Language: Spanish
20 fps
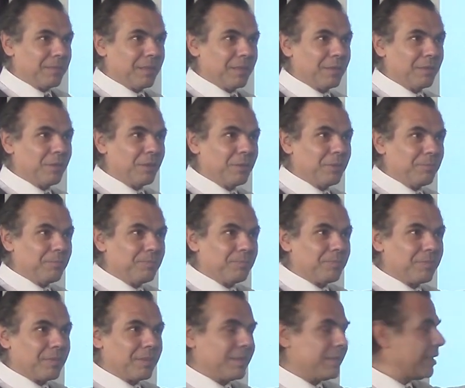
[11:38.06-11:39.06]
¿no?
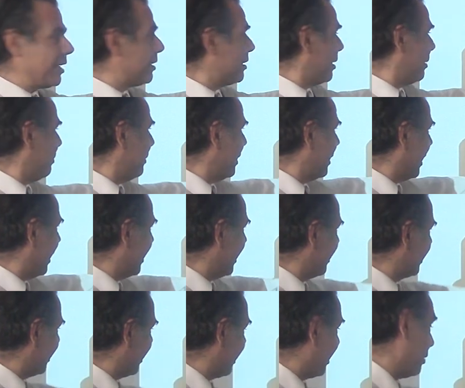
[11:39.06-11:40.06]
De este
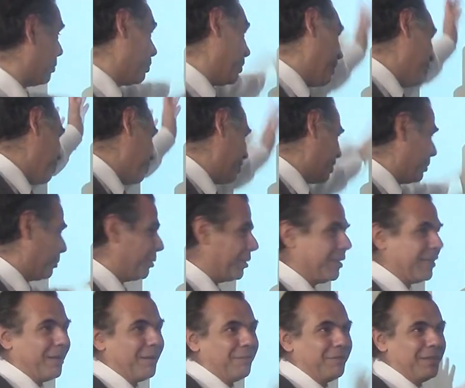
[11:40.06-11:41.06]
minarete que no era un
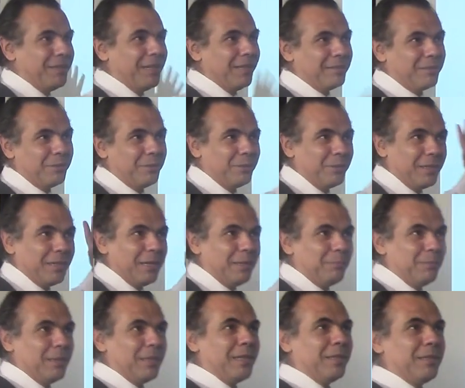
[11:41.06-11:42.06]
sigura al final, sino que era el
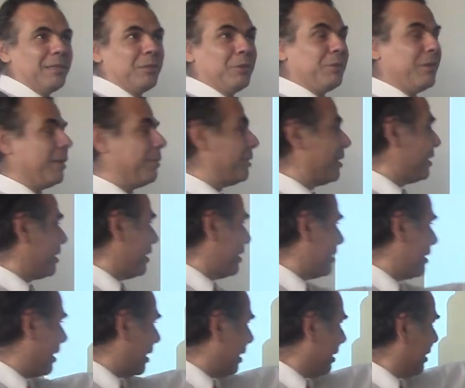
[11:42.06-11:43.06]
minarete de una
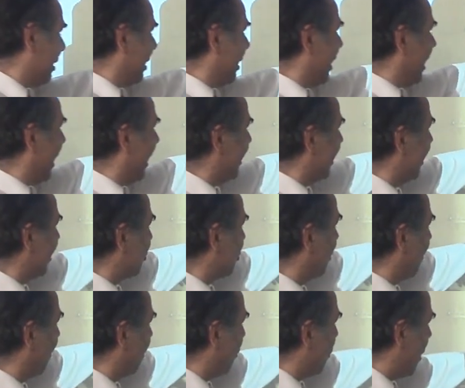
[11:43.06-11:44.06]
mezquita. Han hecho
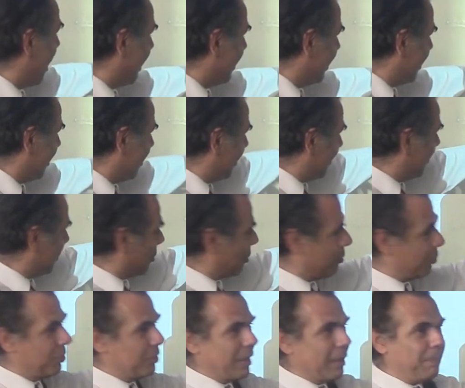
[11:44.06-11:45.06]
en Puan
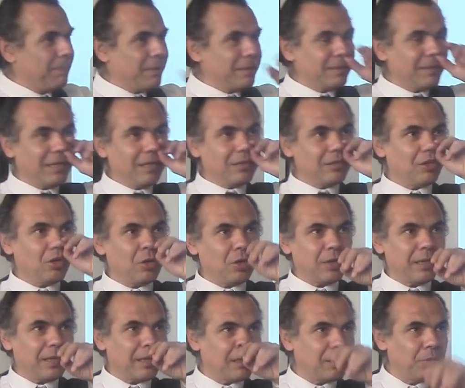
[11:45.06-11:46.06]
como una especie de
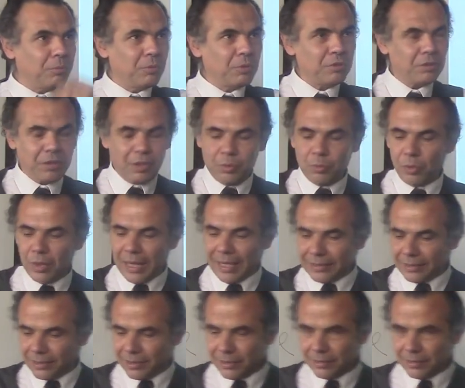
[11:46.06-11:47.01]
torre, como sigurat,